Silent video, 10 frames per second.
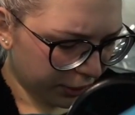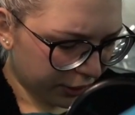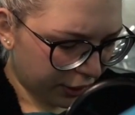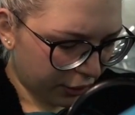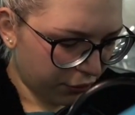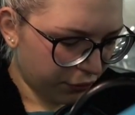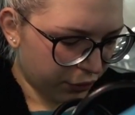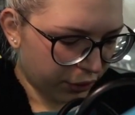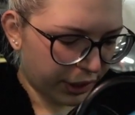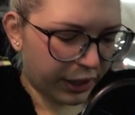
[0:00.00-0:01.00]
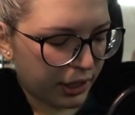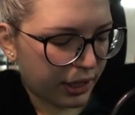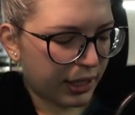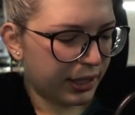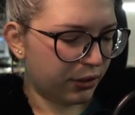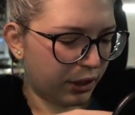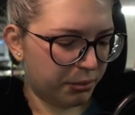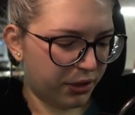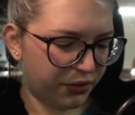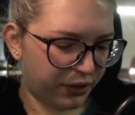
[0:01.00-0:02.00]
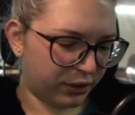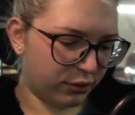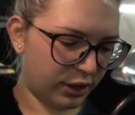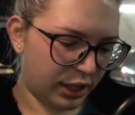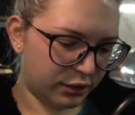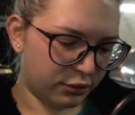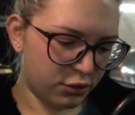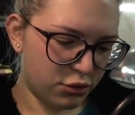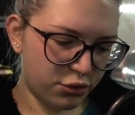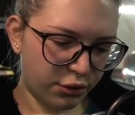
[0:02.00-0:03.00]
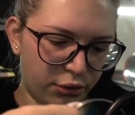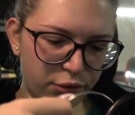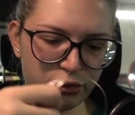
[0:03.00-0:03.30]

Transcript: mettere con voi il regalino che mi ha fatto l'altro giorno